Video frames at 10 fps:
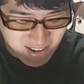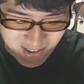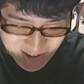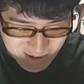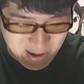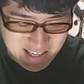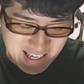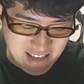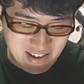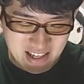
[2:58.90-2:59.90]
ほんと素晴らし
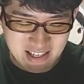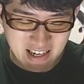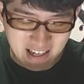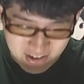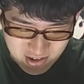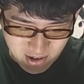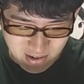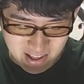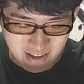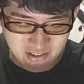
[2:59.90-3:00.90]
いアニメでしたが、20位と
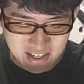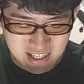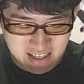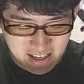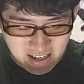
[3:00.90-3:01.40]
なっております。